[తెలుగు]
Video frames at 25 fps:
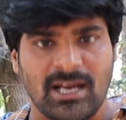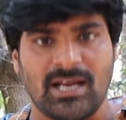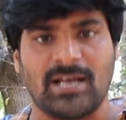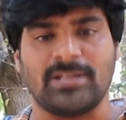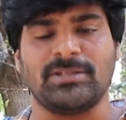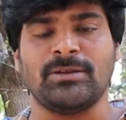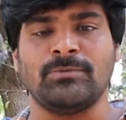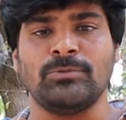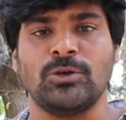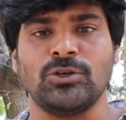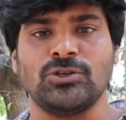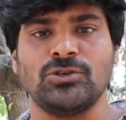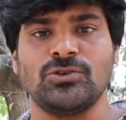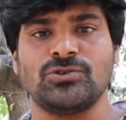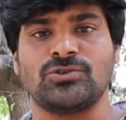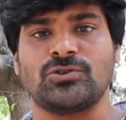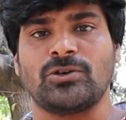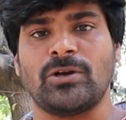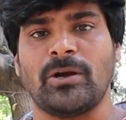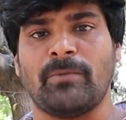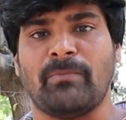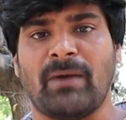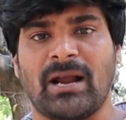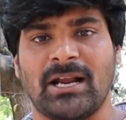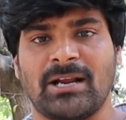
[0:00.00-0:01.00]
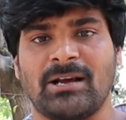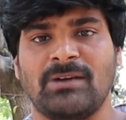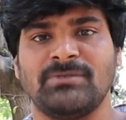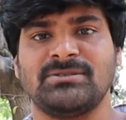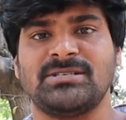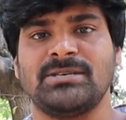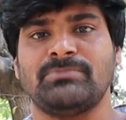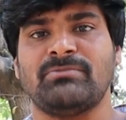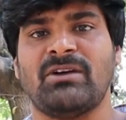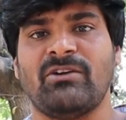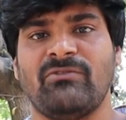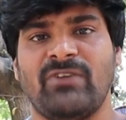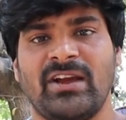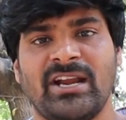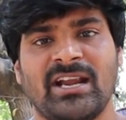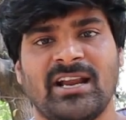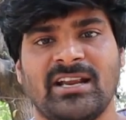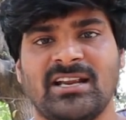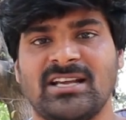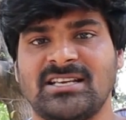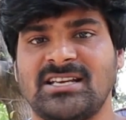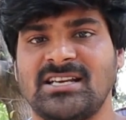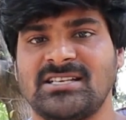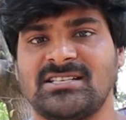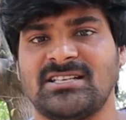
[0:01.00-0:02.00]
గతంలో చూసుకుంటే బల్గం సినిమా
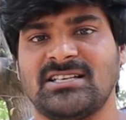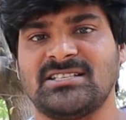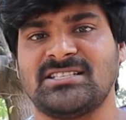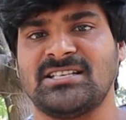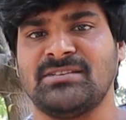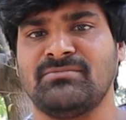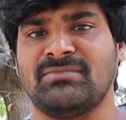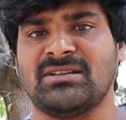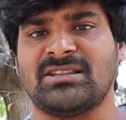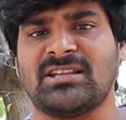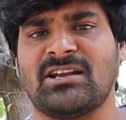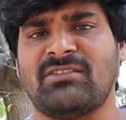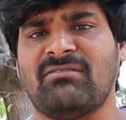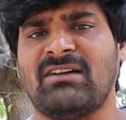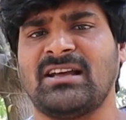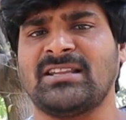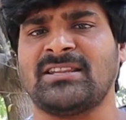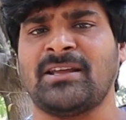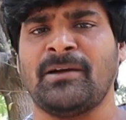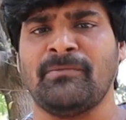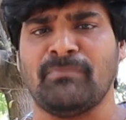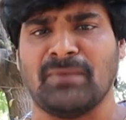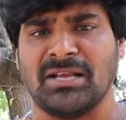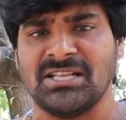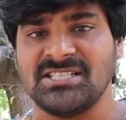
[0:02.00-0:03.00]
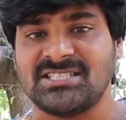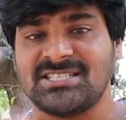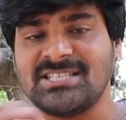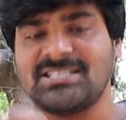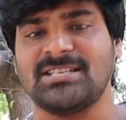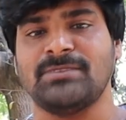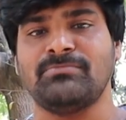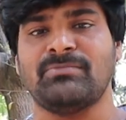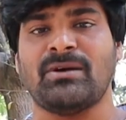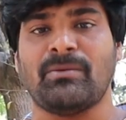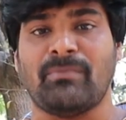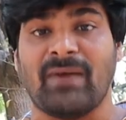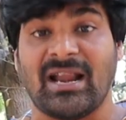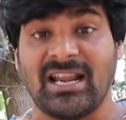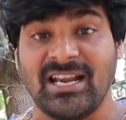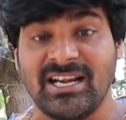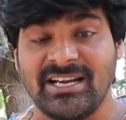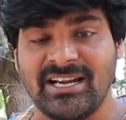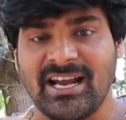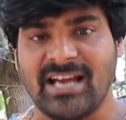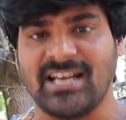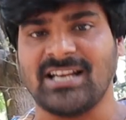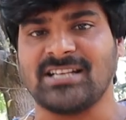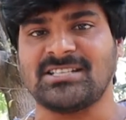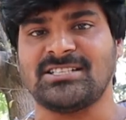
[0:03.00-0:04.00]
వేణన్న చేసిన సినిమా తర్వాత మంచి సినిమా మళ్ళీ
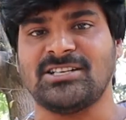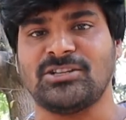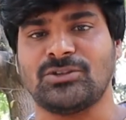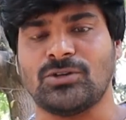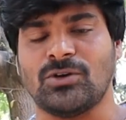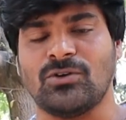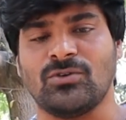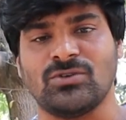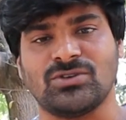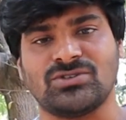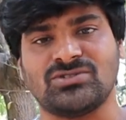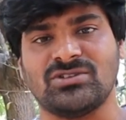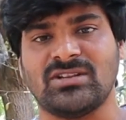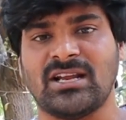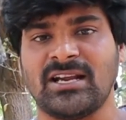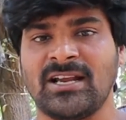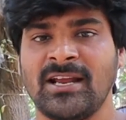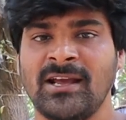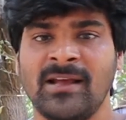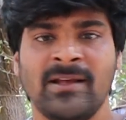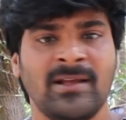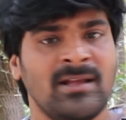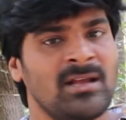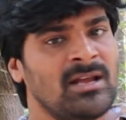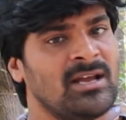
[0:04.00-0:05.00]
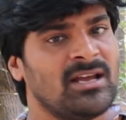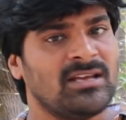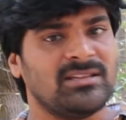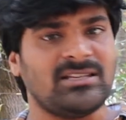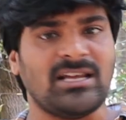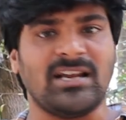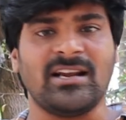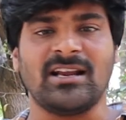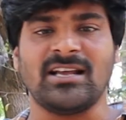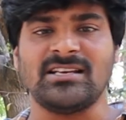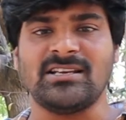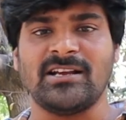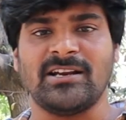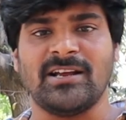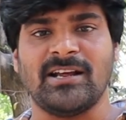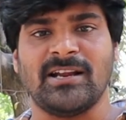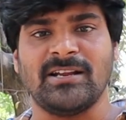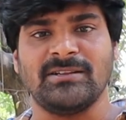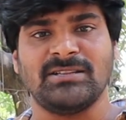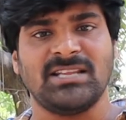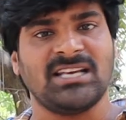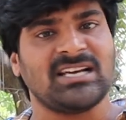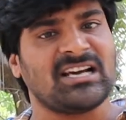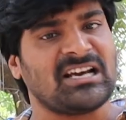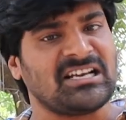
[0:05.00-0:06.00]
డైరెక్షన్తో వస్తుందంటే ధనరాజన్
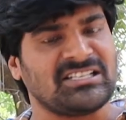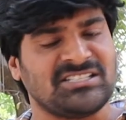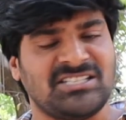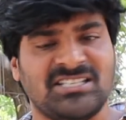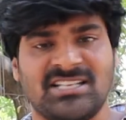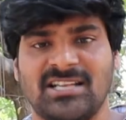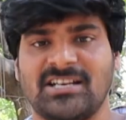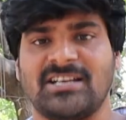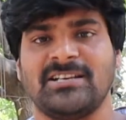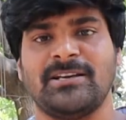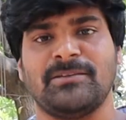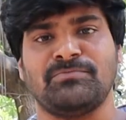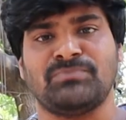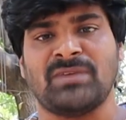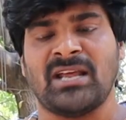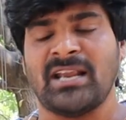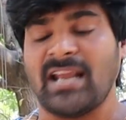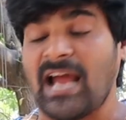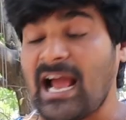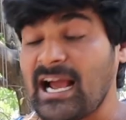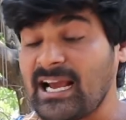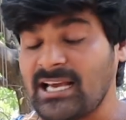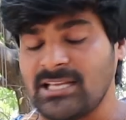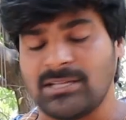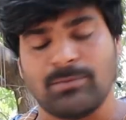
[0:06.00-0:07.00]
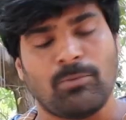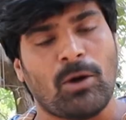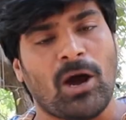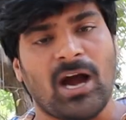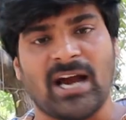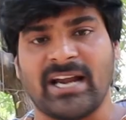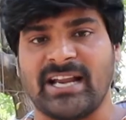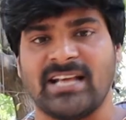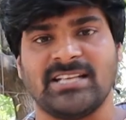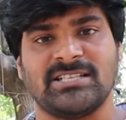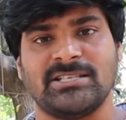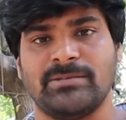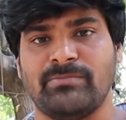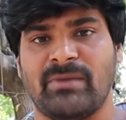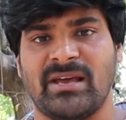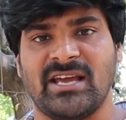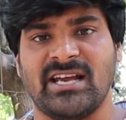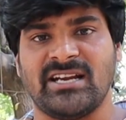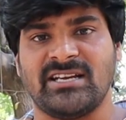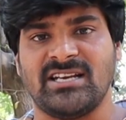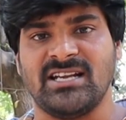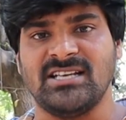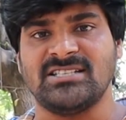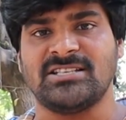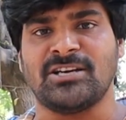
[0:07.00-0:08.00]
అయితే ఖచ్చితంగా చెప్తాను నాకైతే బాగా నచ్చింది చేసింది
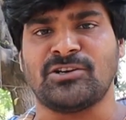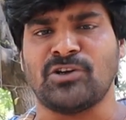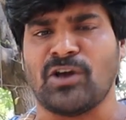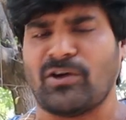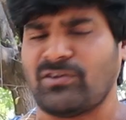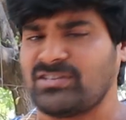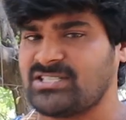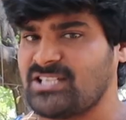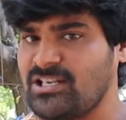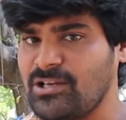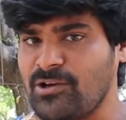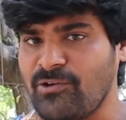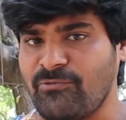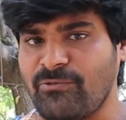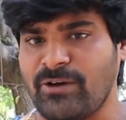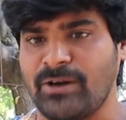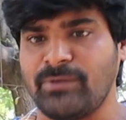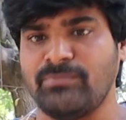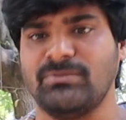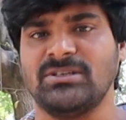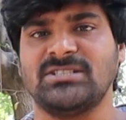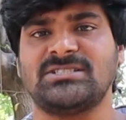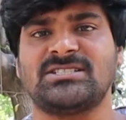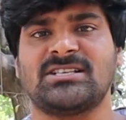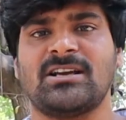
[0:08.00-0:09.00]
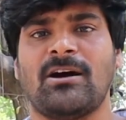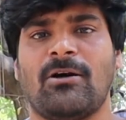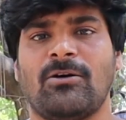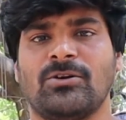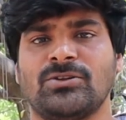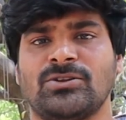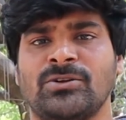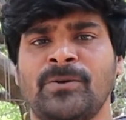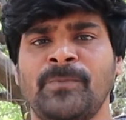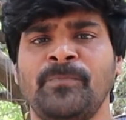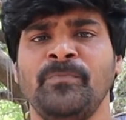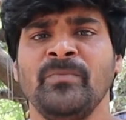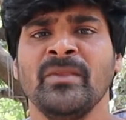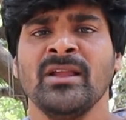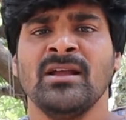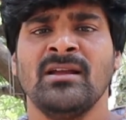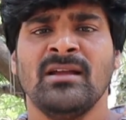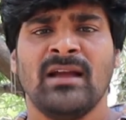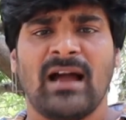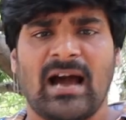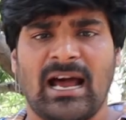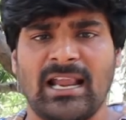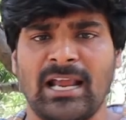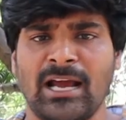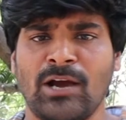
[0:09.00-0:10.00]
భయ్య టీజర్ అసలు ఎవరు మిస్ కావద్దు
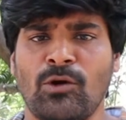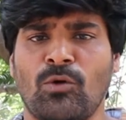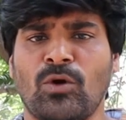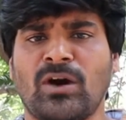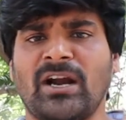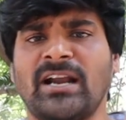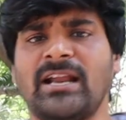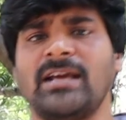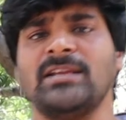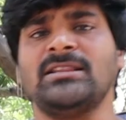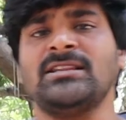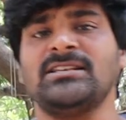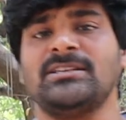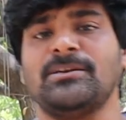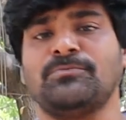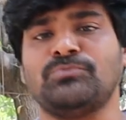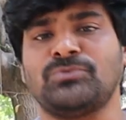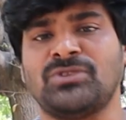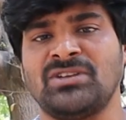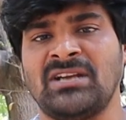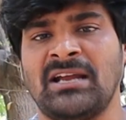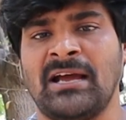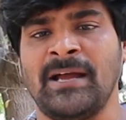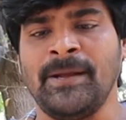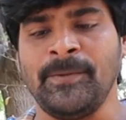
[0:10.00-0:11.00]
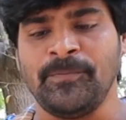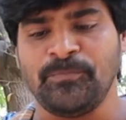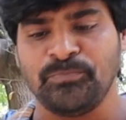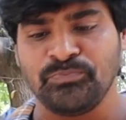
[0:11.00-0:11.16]
అలాగే ఒక్కటైతే చెప్తున్నా